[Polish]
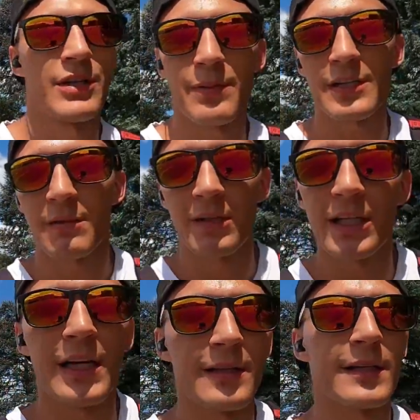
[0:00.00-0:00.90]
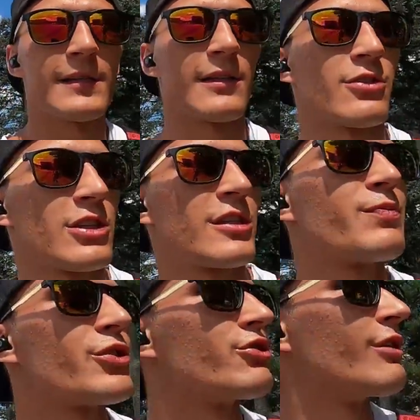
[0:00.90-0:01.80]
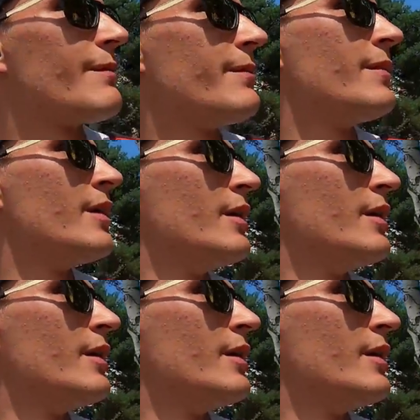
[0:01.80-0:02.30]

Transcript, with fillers: przepraszam klientkę za to, że się spóźniłem.